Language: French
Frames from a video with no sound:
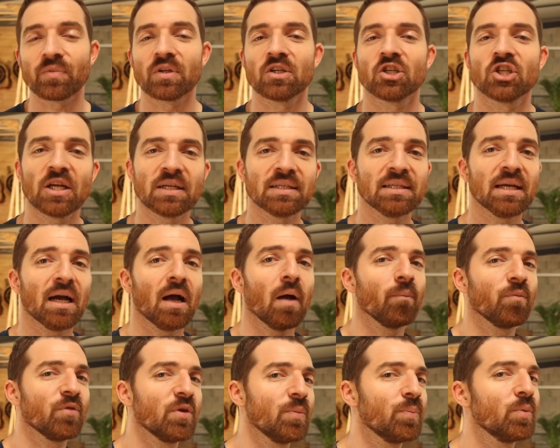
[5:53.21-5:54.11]
Chacun a
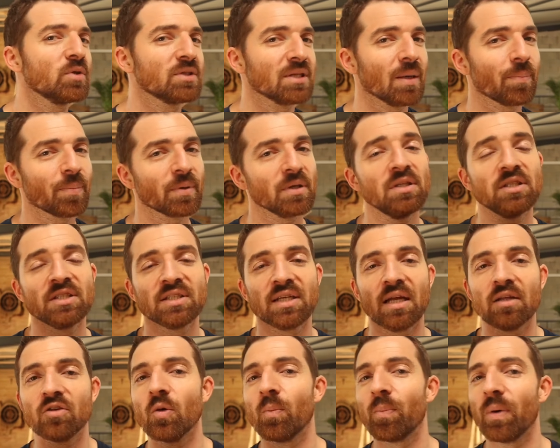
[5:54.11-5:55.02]
un petit peu sa prise
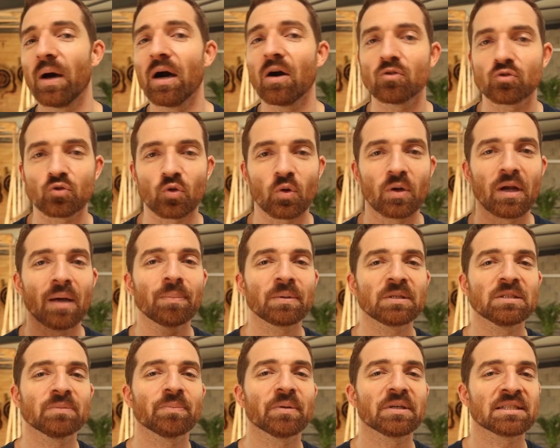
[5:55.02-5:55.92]
quelque part entre la
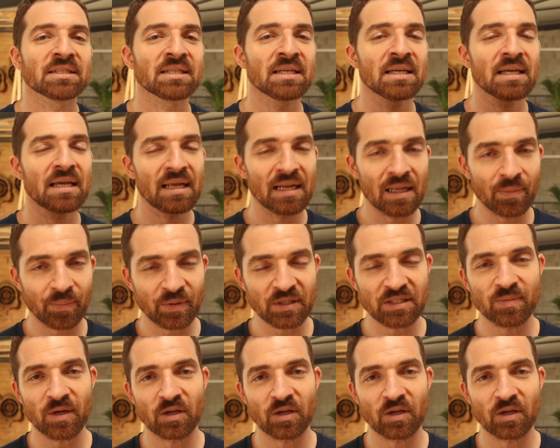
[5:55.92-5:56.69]
prise pincée et la prise